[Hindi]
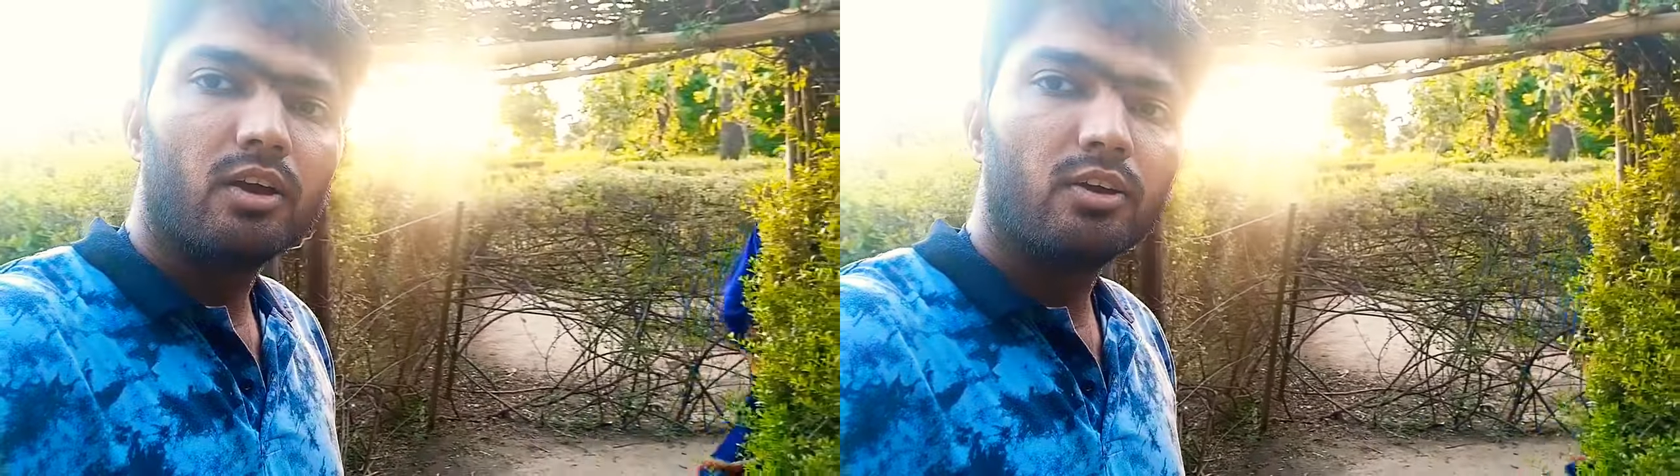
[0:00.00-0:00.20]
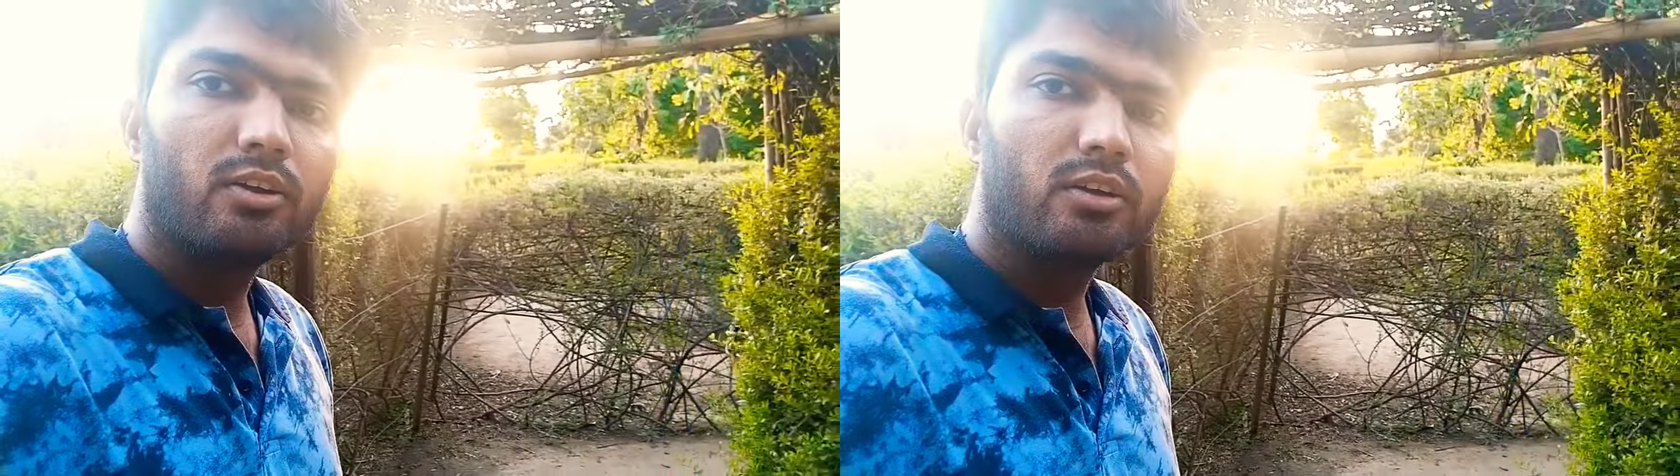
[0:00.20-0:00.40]

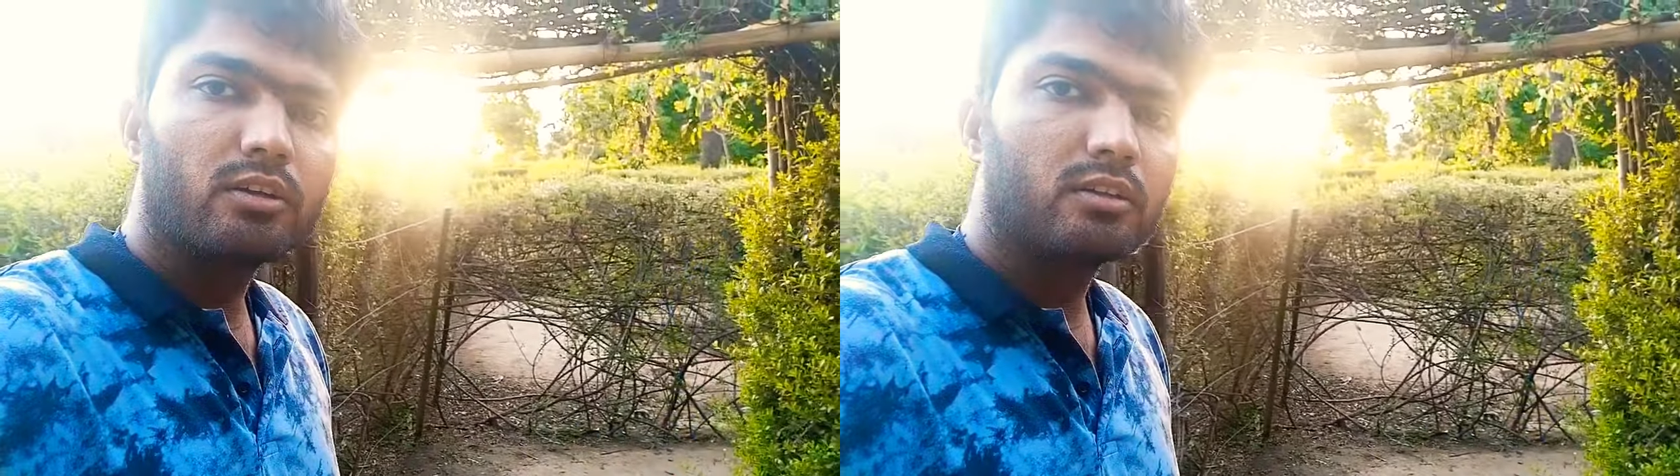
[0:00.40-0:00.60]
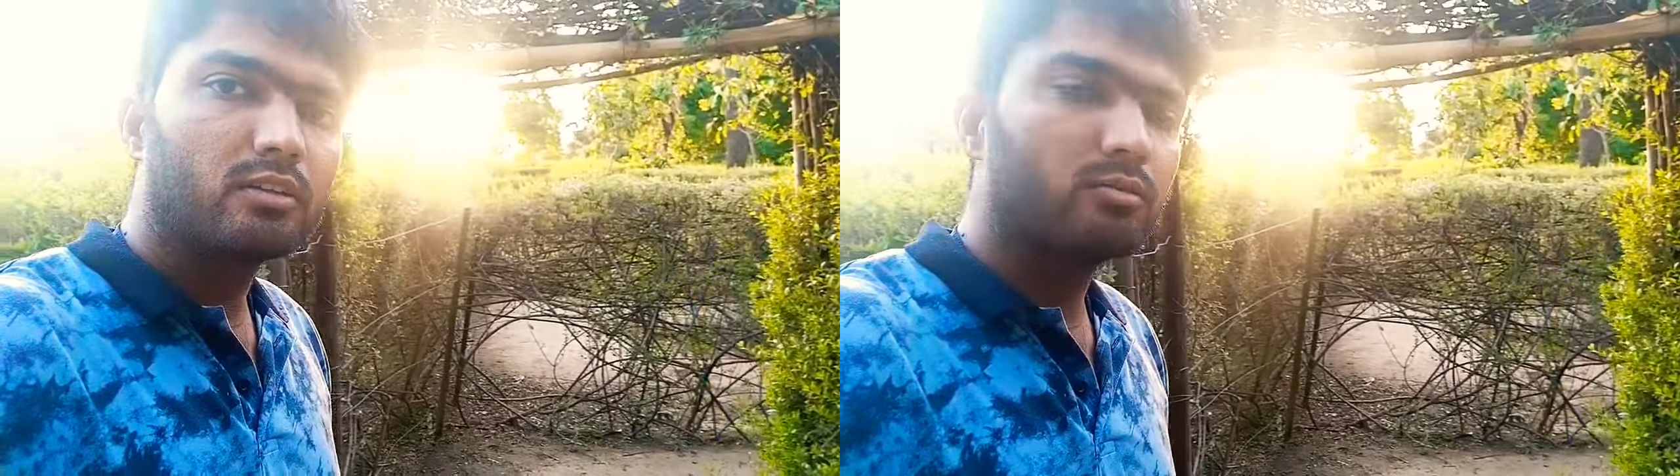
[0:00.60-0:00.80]
और
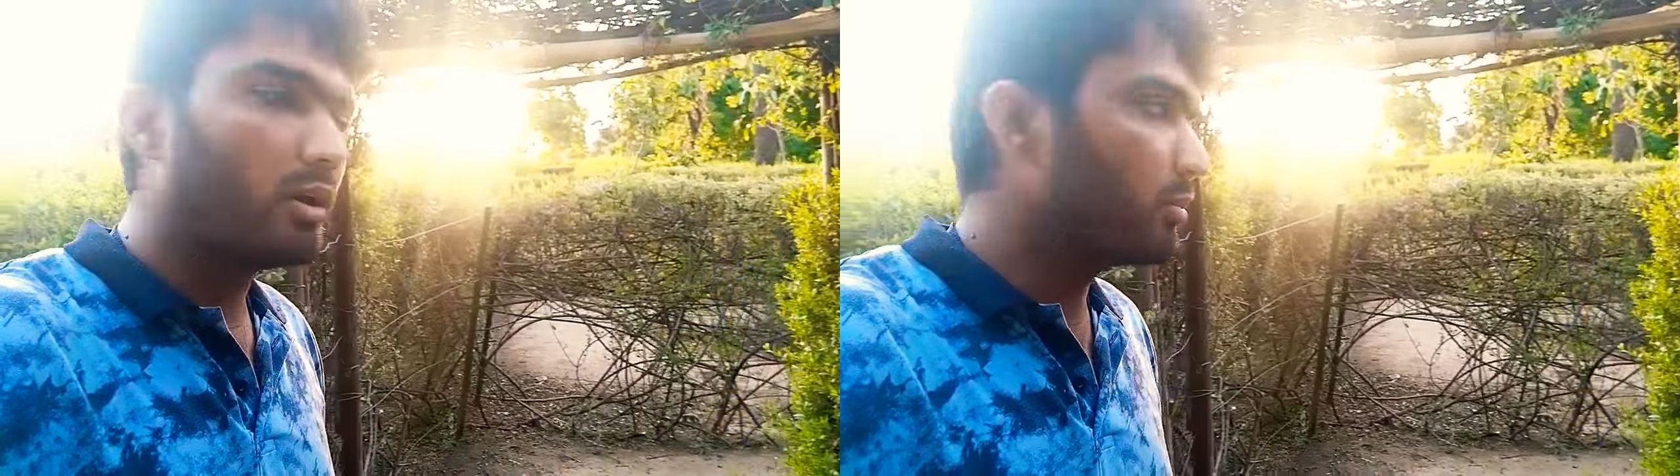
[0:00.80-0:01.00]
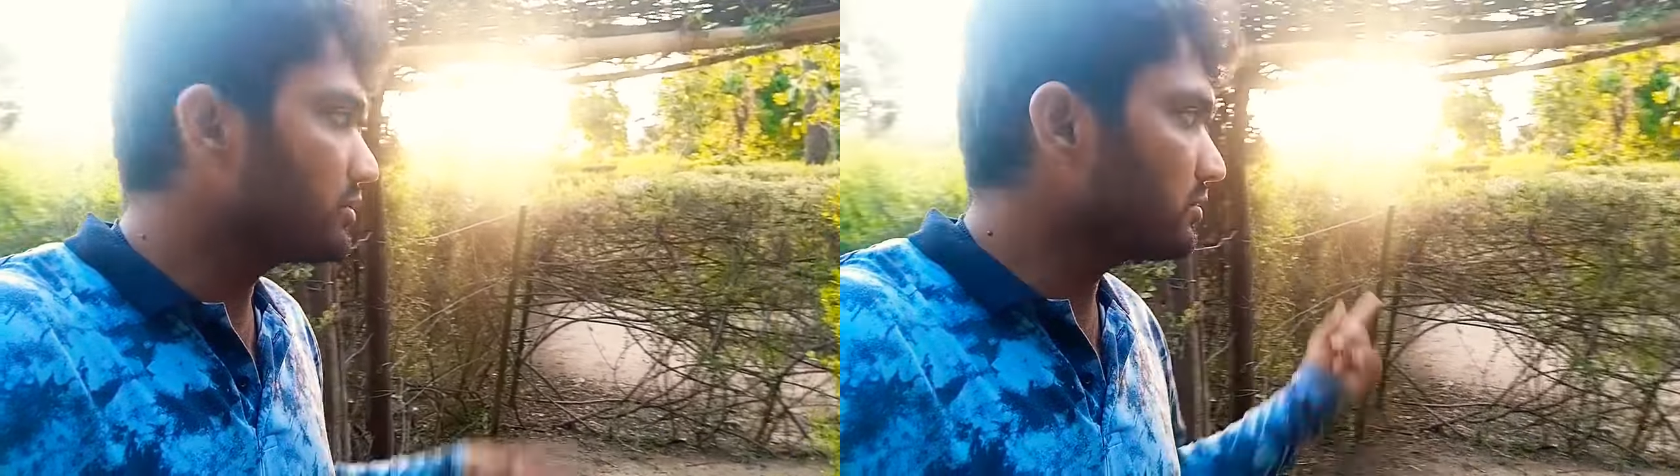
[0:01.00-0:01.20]

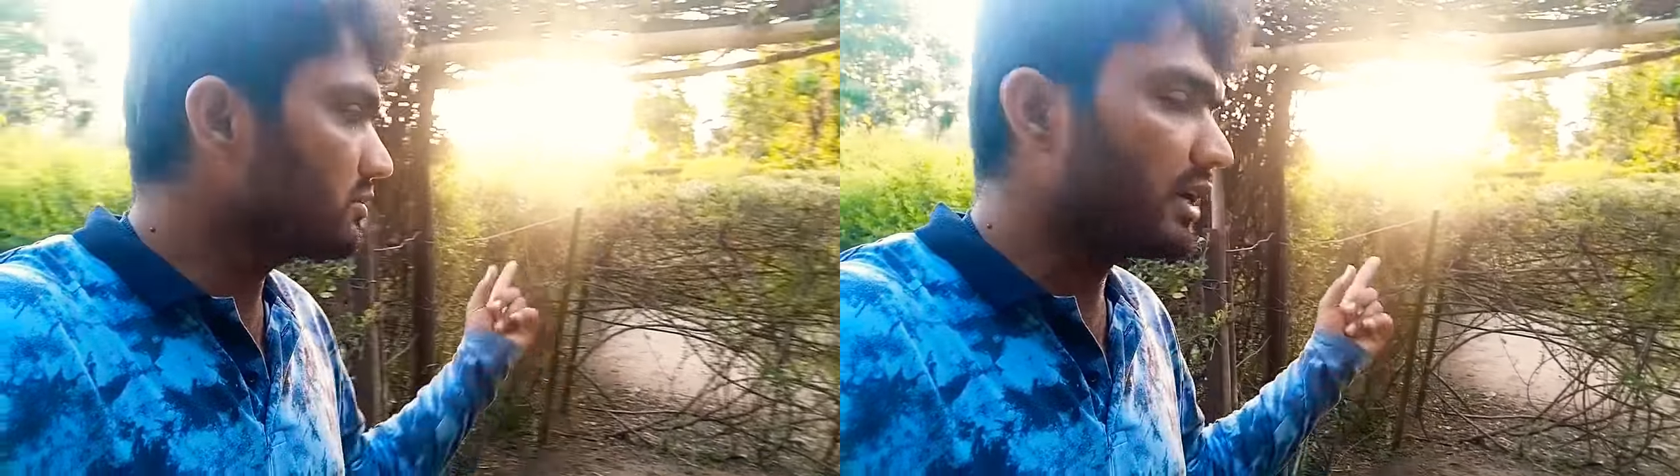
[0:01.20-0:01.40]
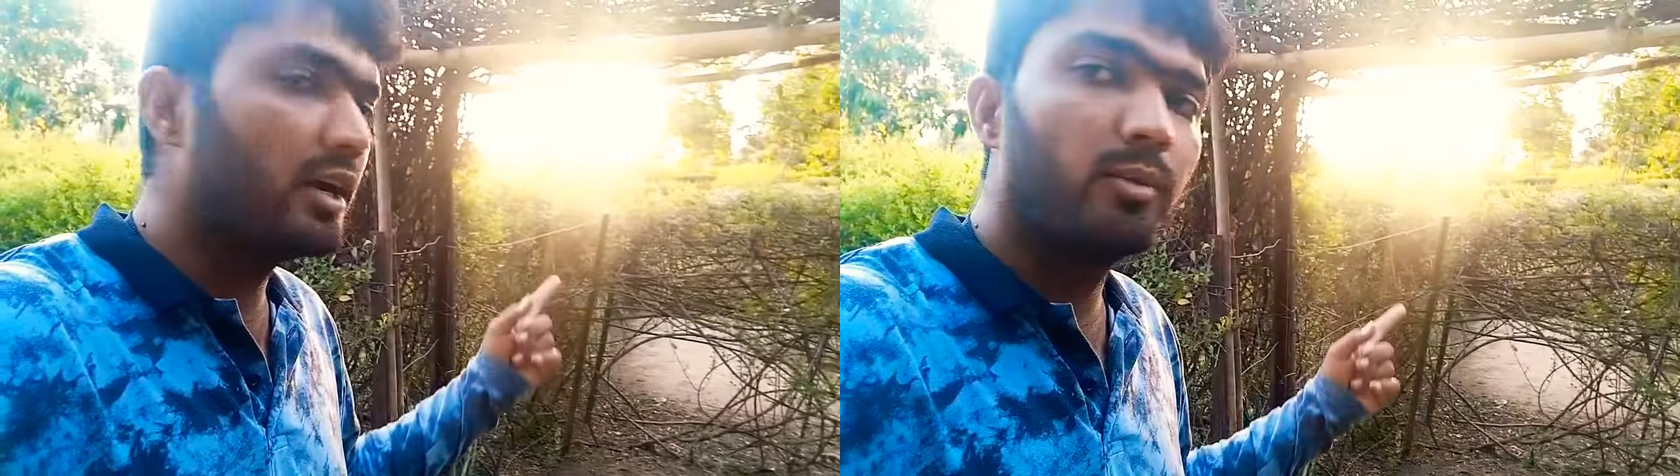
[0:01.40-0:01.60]
वापस
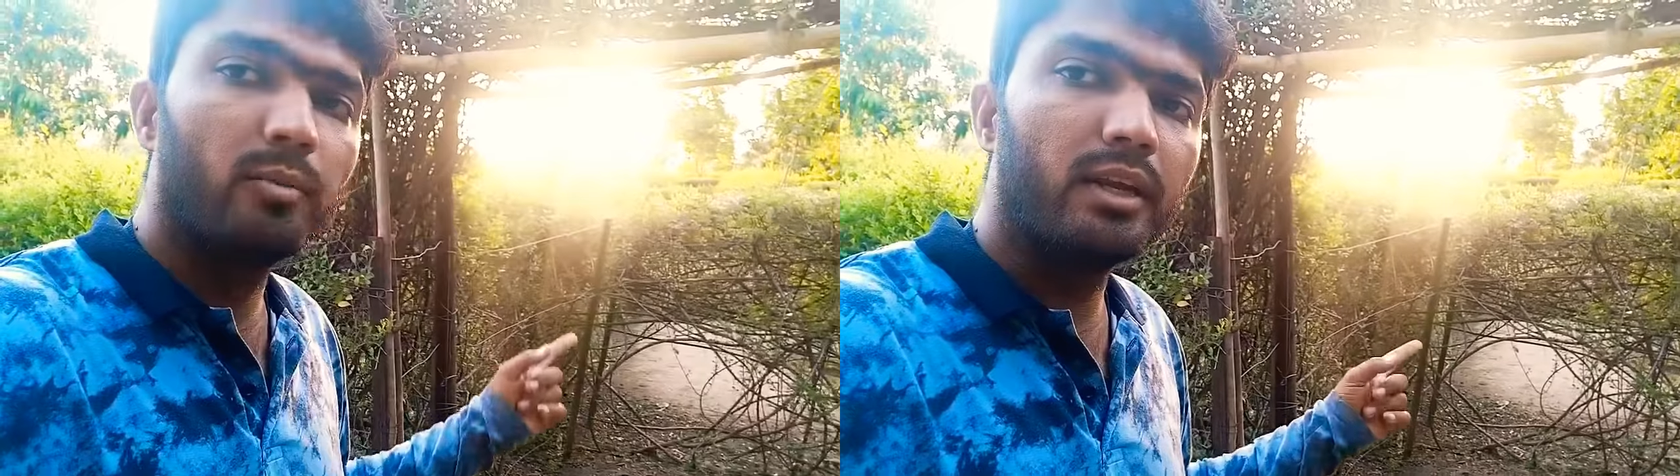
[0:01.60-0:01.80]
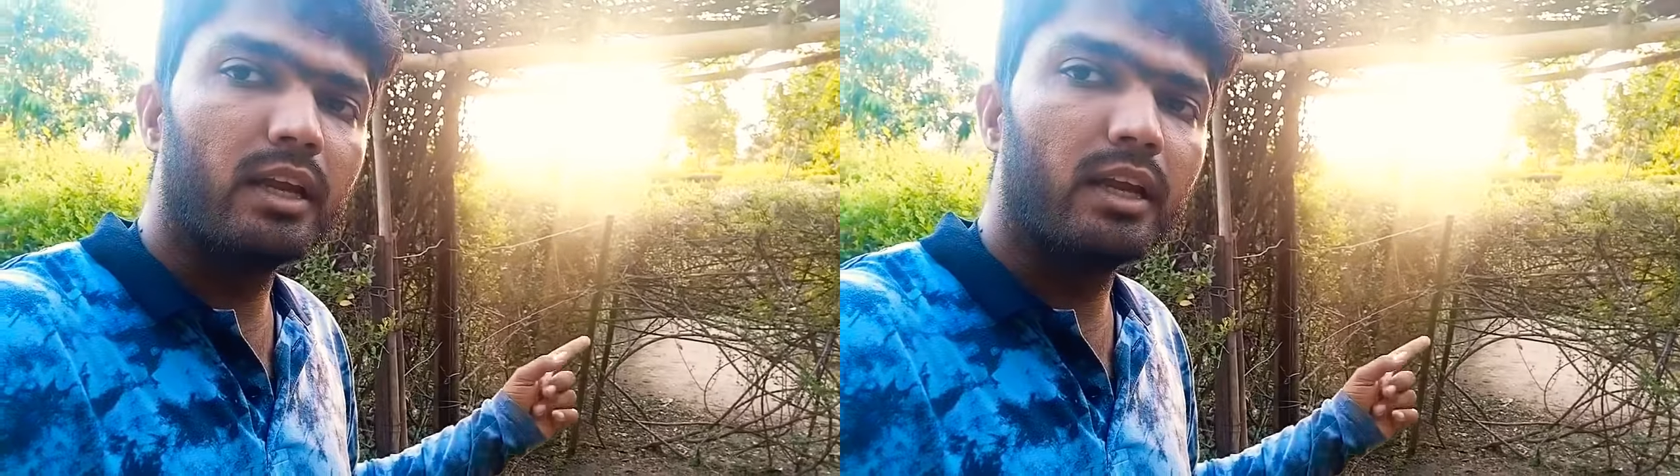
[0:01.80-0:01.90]
उस साइड में हम